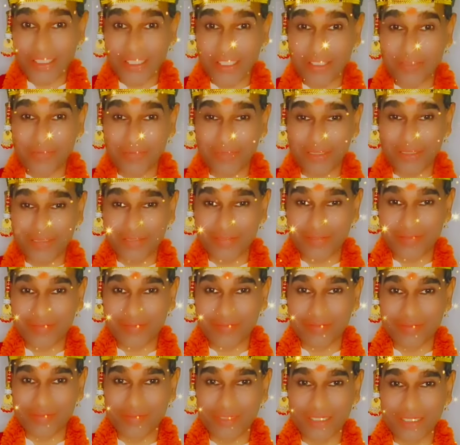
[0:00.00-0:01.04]
தெரியுமா
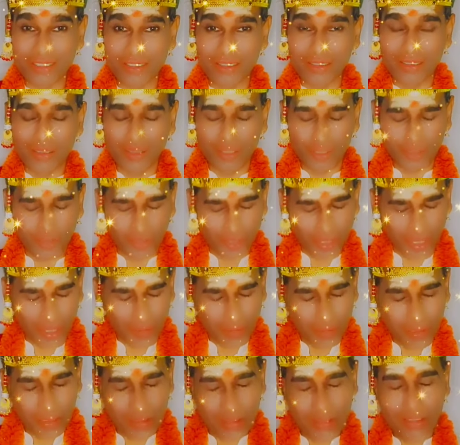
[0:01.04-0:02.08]
என்னுடைய
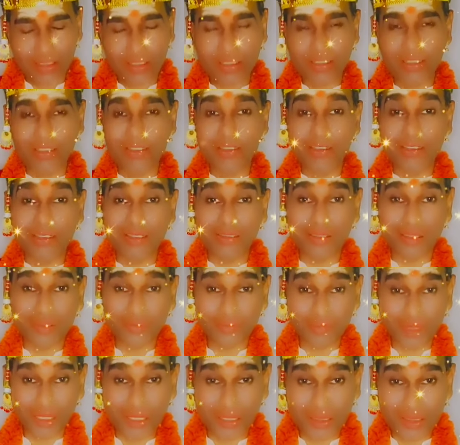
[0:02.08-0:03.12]
பக்தர்களிலேயே
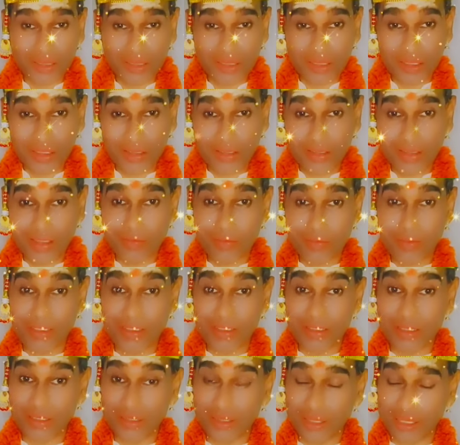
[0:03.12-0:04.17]
மிகச்சிறந்த
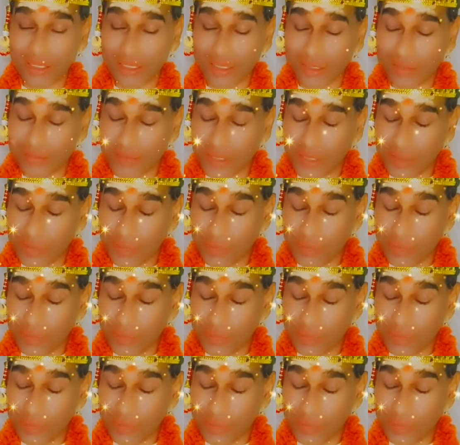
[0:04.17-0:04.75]
பக்தன் எனக்கு மிக